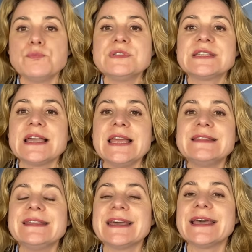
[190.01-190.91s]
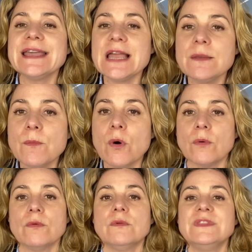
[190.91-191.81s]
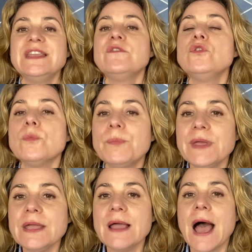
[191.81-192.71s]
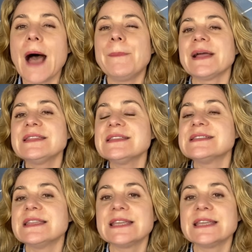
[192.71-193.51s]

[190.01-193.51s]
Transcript: puisqu'elle a été réellement développée à partir des années